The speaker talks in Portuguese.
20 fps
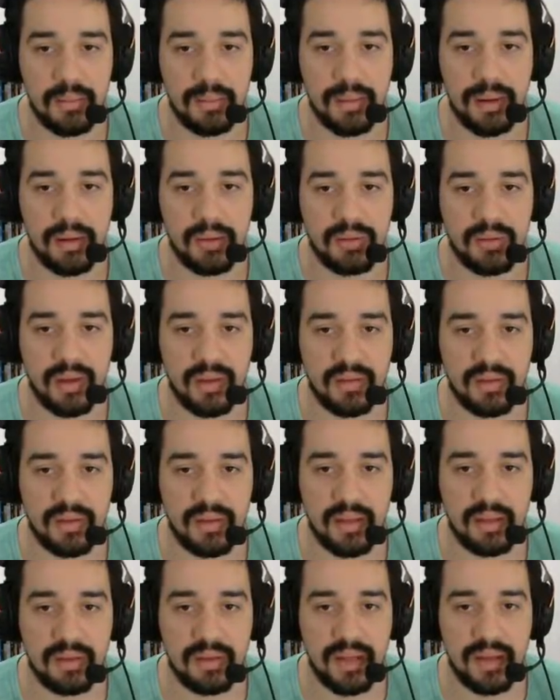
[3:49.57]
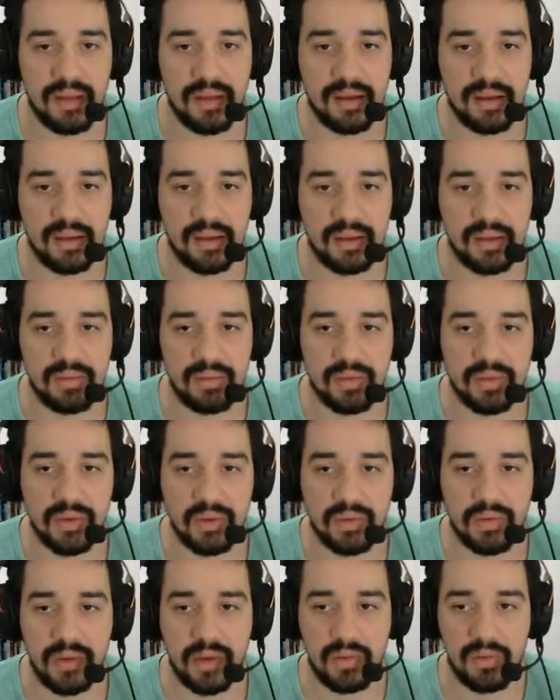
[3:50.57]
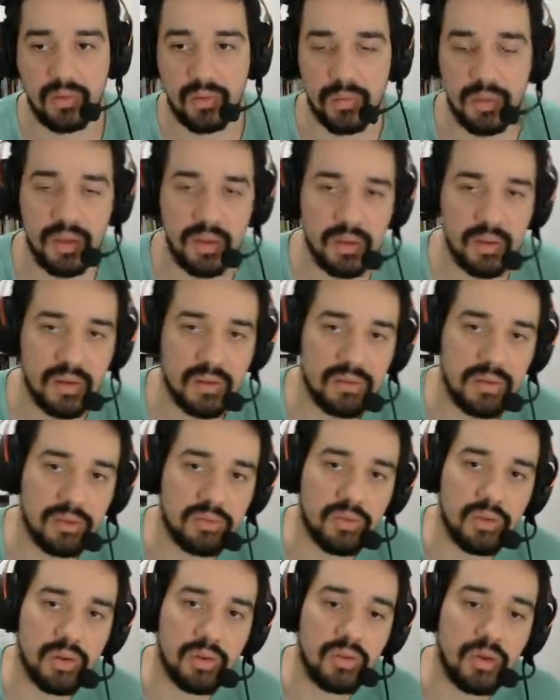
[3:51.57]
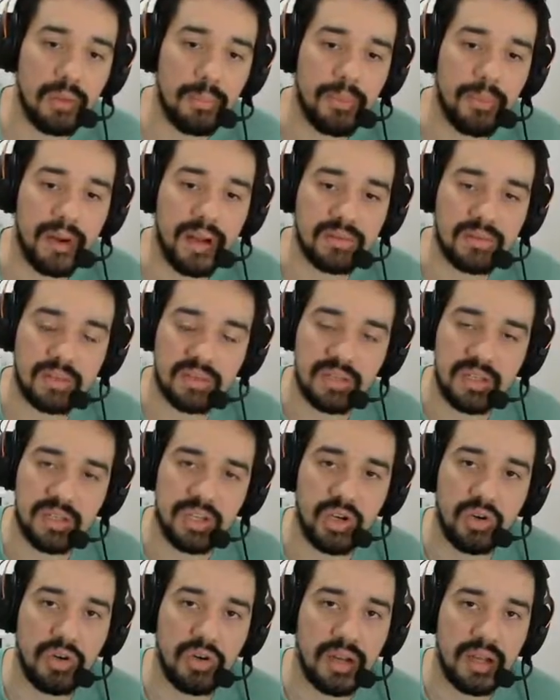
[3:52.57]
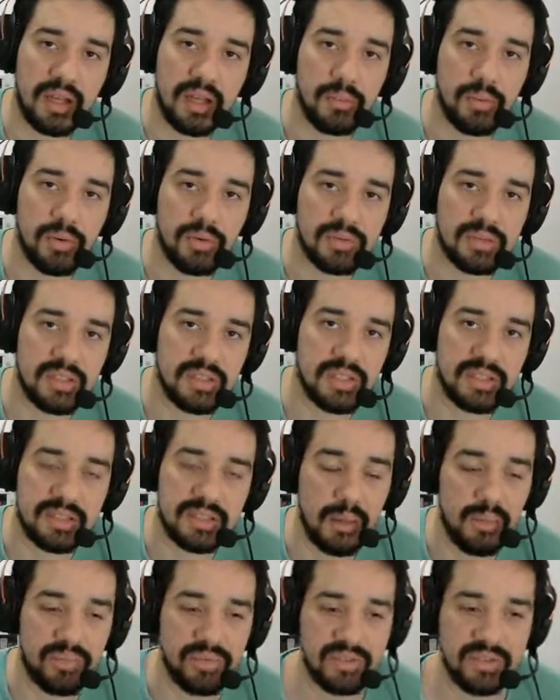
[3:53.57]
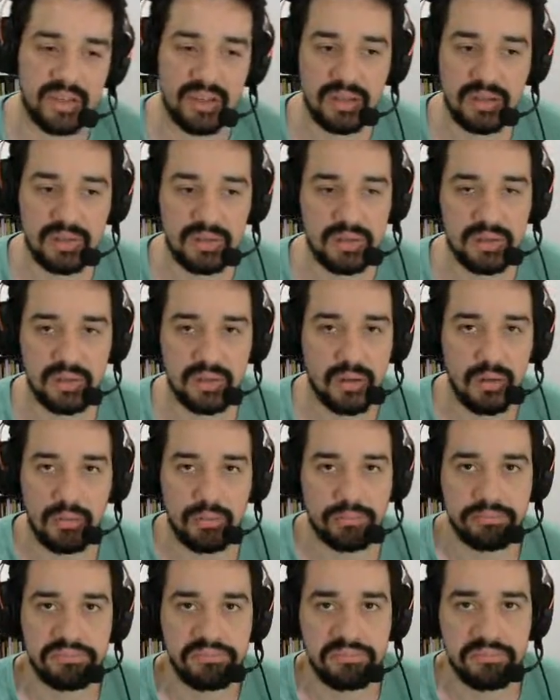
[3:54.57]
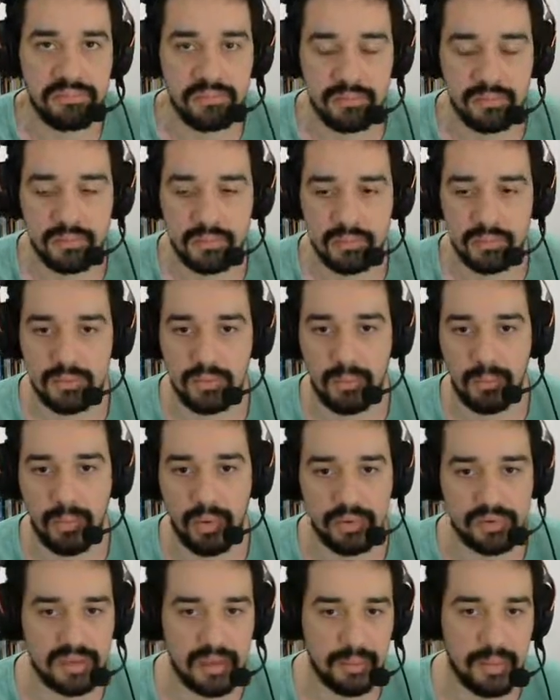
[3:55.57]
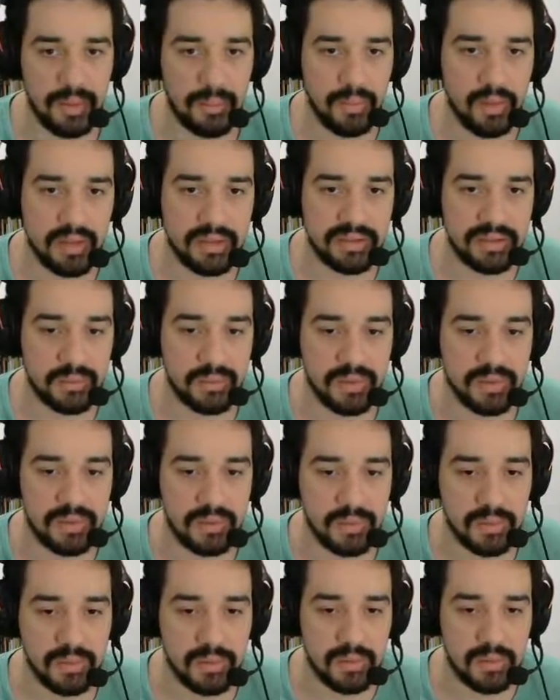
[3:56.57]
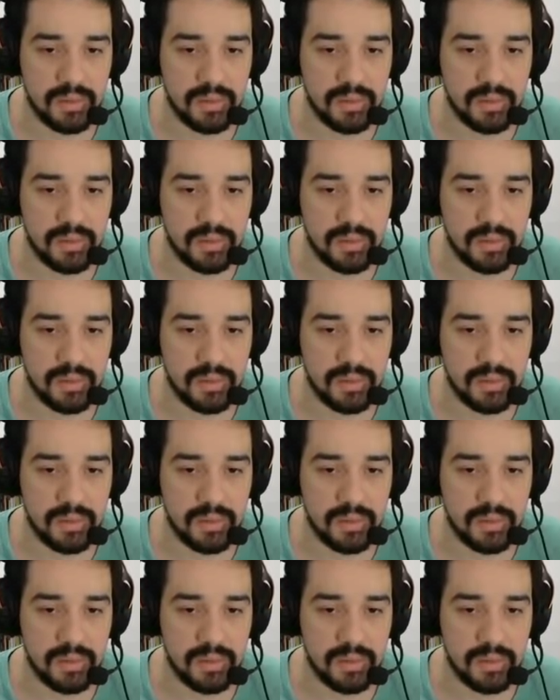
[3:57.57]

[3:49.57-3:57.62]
Para usar essa teia aqui, você consegue subir. Essa altura do campeonato, se você chegou naquele bônus, você já sabe fazer isso. Então, bônus é bem moleza mesmo.